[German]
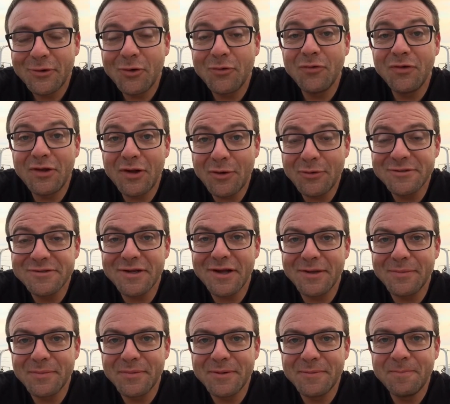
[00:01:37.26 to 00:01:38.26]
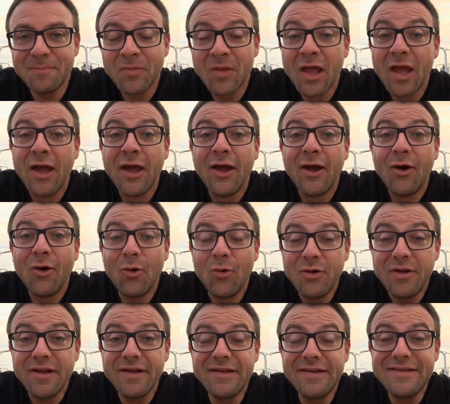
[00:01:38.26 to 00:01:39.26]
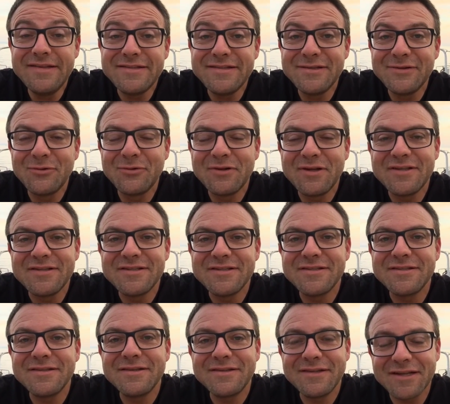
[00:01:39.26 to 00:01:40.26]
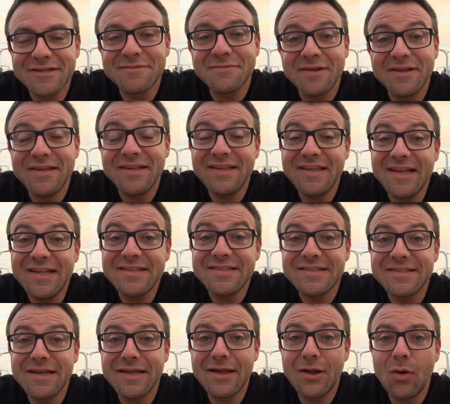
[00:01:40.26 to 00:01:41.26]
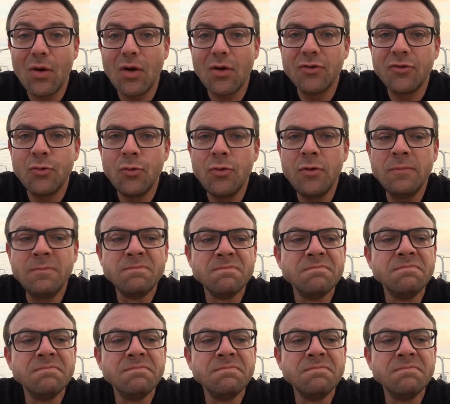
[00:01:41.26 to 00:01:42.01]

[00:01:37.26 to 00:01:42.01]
und wieder ausatmen. Und genießen. Und das, das werde ich jetzt genau auch tun.